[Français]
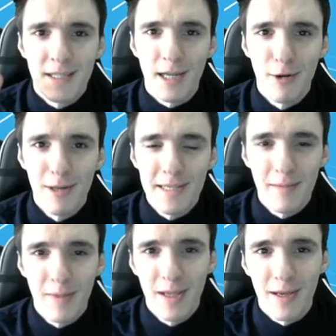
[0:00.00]
Salut les
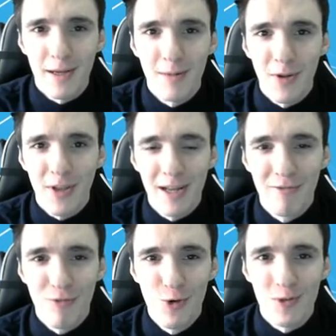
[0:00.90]
amis, comment
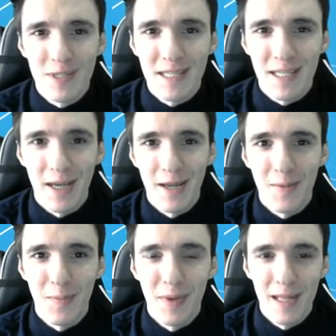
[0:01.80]
allez-vous C'est
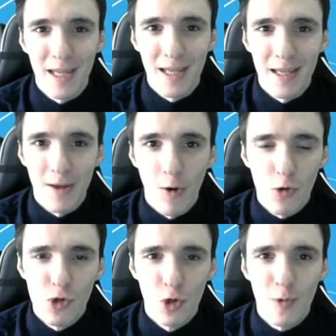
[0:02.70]
Benny.
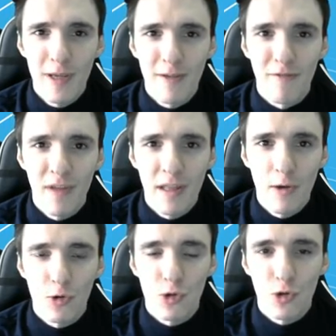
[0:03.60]
Aujourd'hui,
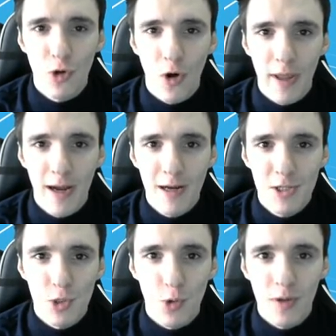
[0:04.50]
vidéo tutoriel
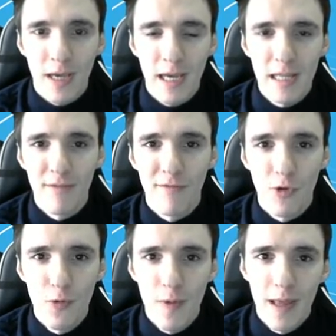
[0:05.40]
sur
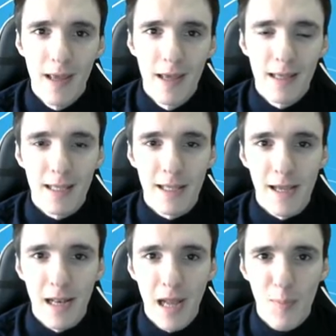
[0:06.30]
TradingView, qui
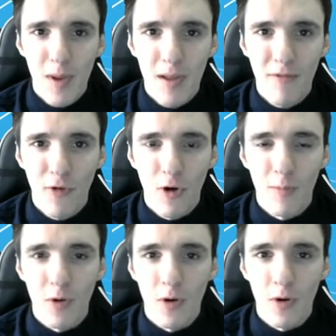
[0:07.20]
est la
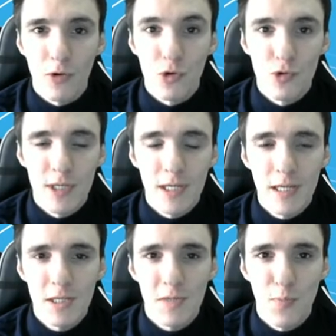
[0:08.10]
plateforme euh, que
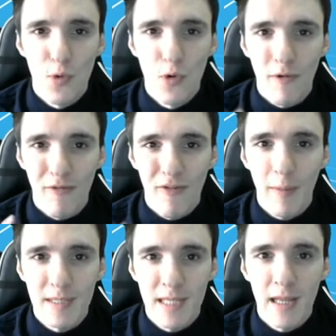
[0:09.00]
j'utilise pour faire
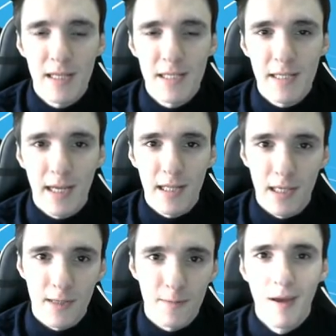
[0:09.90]
mes analyses
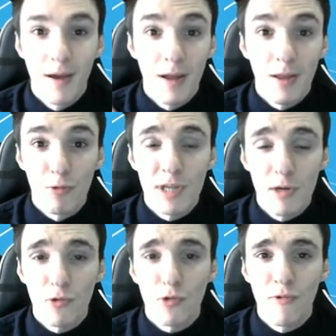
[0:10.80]
techniques. Nous
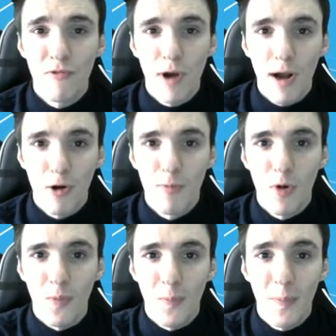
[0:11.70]
allons donc voir
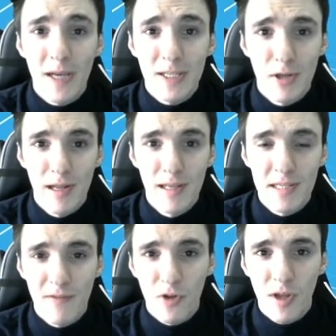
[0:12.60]
comment
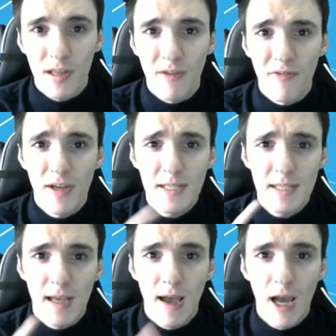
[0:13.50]
personnaliser votre
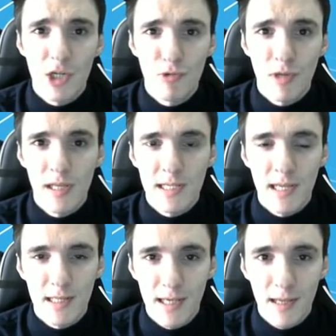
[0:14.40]
interface, ajouter des
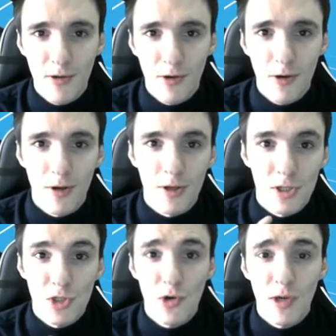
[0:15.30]
indicateurs,
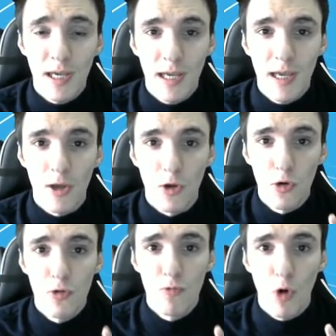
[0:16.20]
se créer
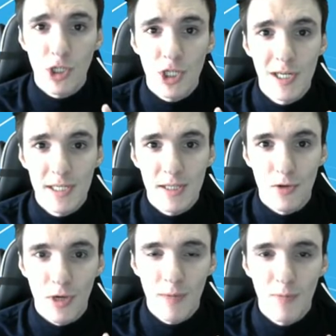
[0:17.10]
une watchlist
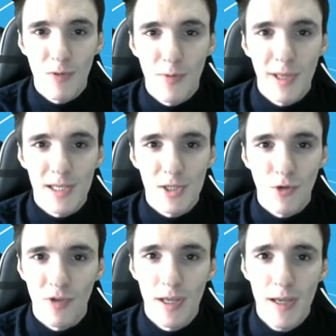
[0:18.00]
de crypto-monnaies à
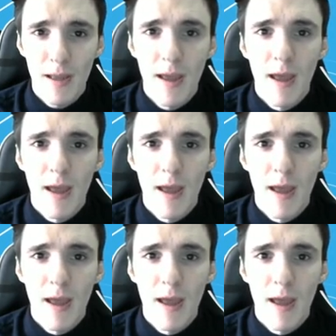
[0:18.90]
surveiller